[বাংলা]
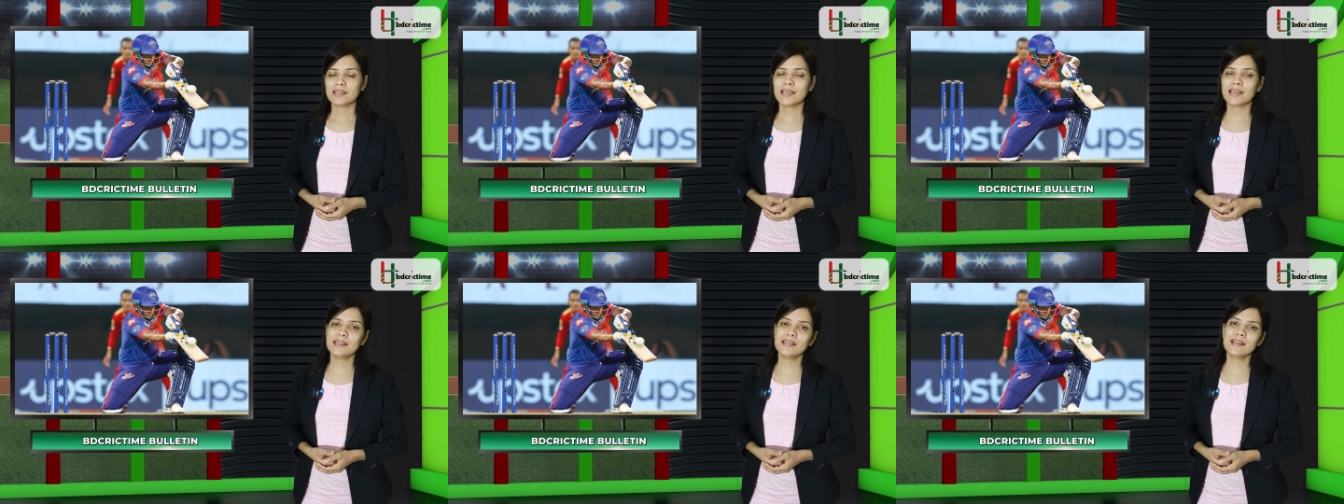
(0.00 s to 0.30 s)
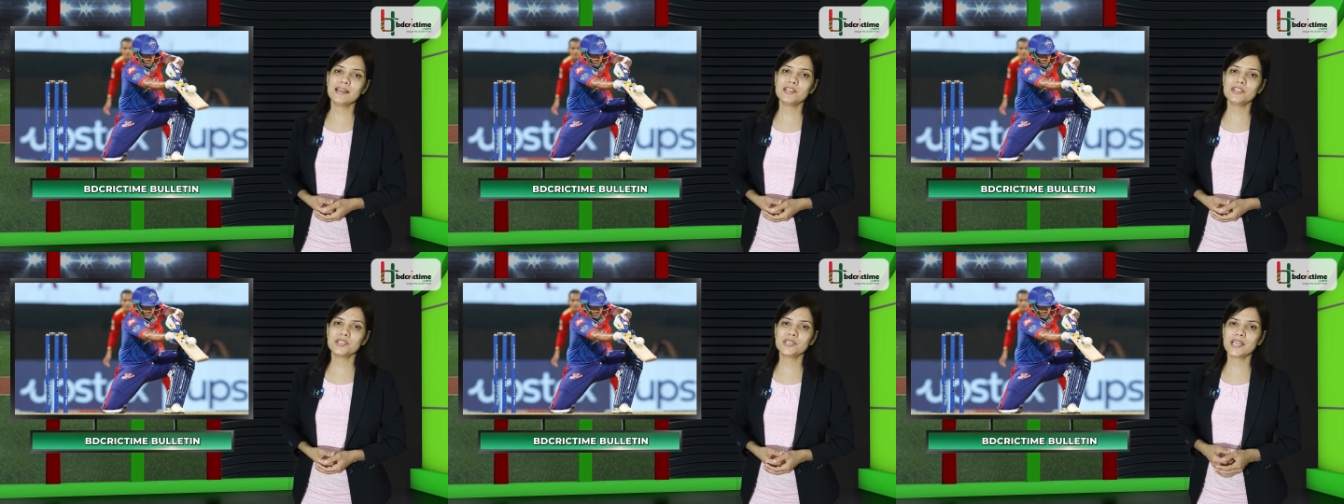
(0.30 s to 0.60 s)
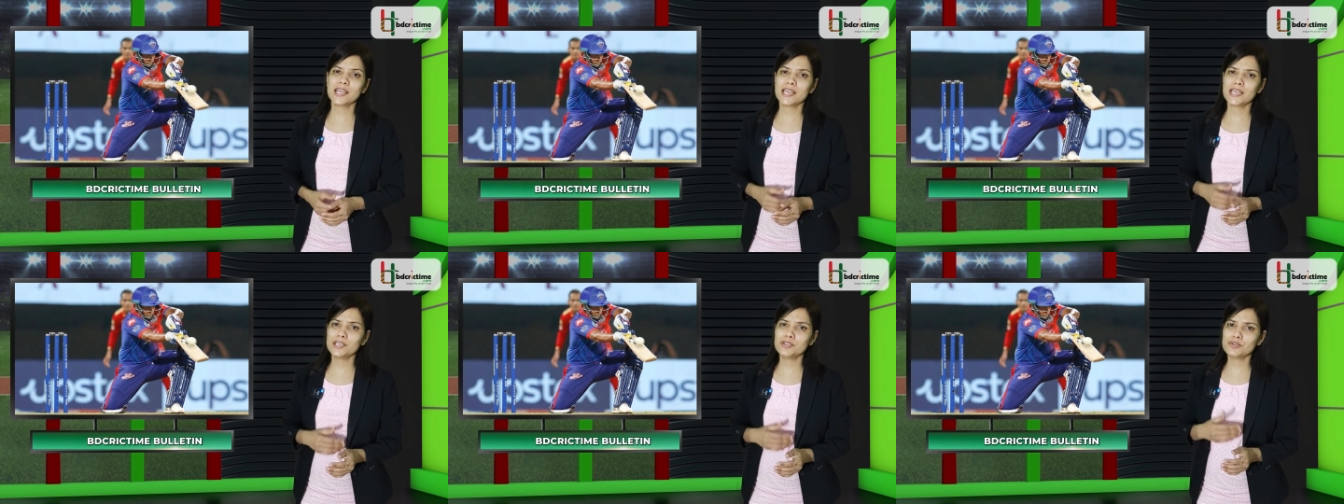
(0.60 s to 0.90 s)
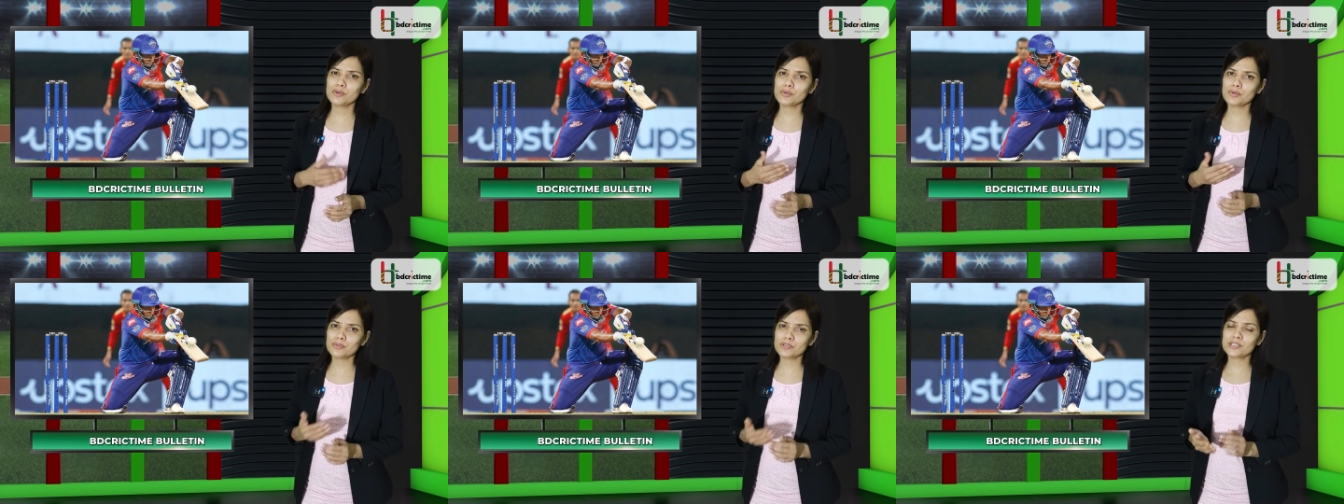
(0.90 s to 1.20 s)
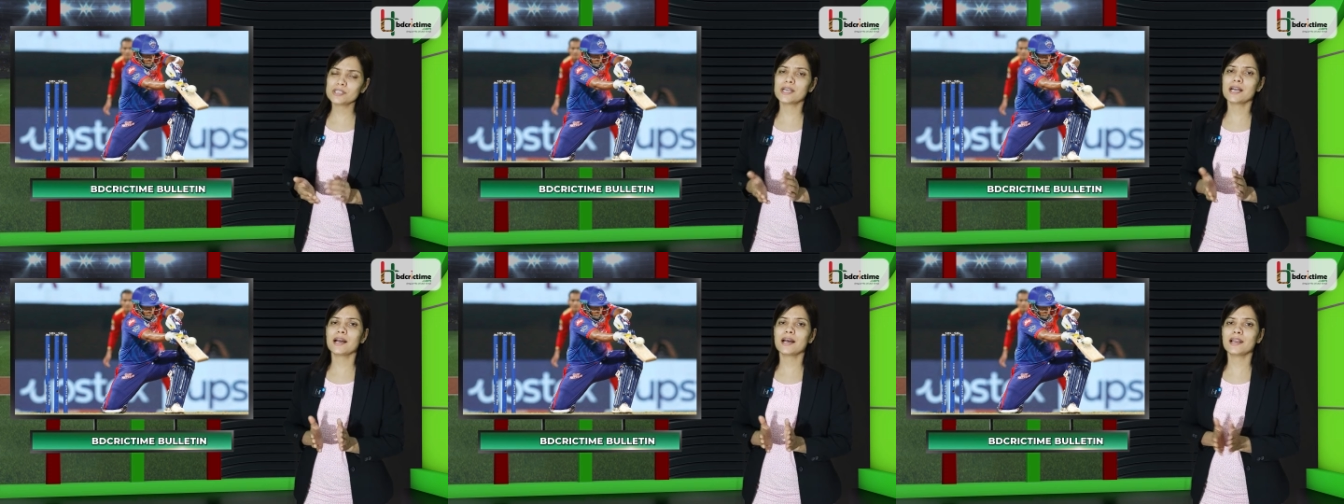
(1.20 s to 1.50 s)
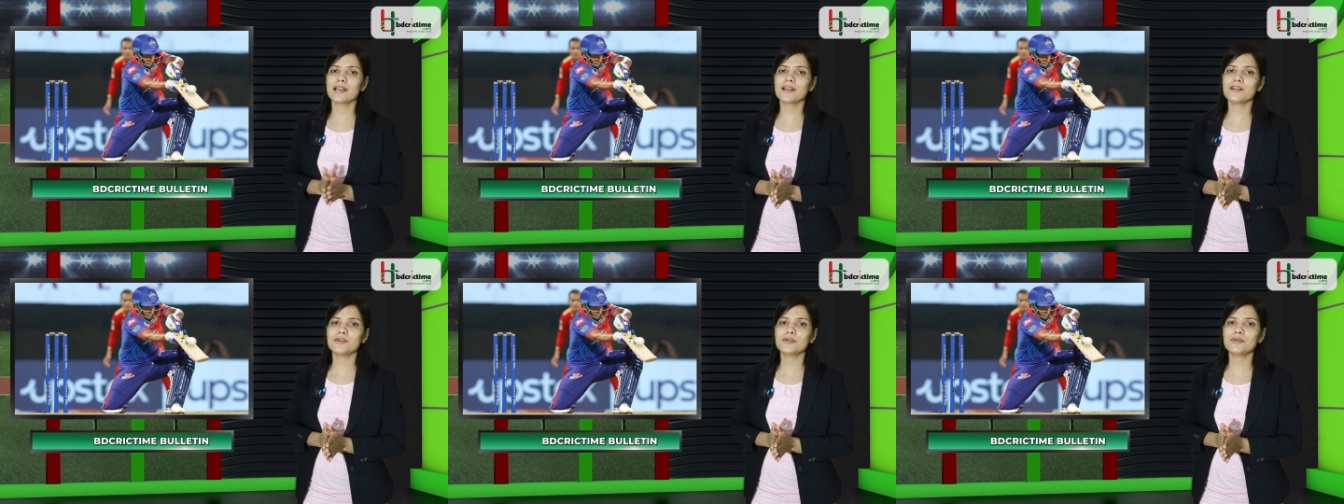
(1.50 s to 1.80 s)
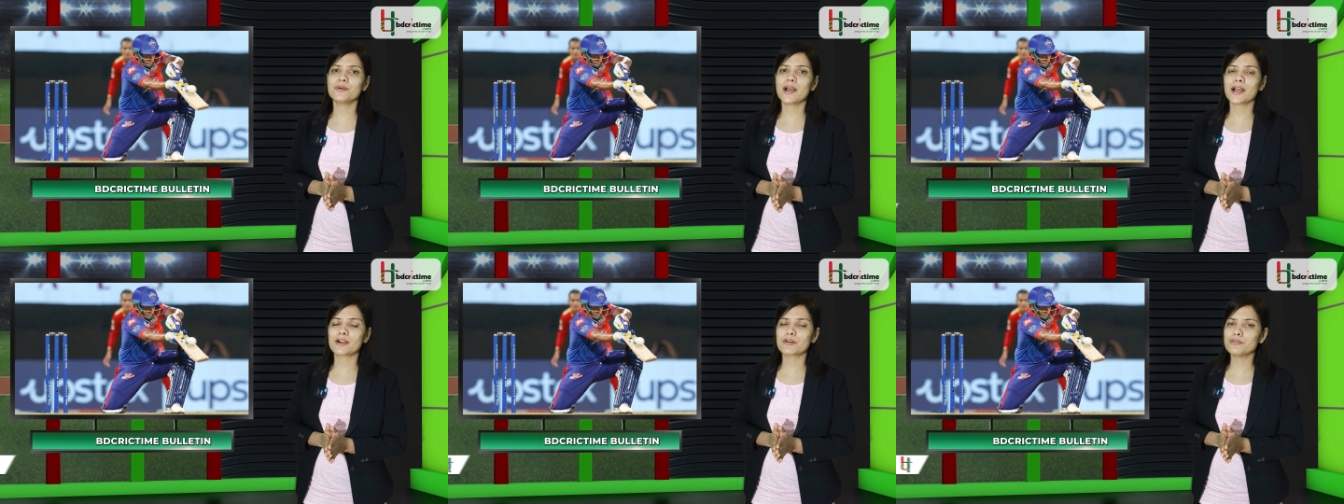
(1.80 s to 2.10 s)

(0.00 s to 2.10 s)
ক্যারিয়ারের সেই জৌলুসটা হারালেও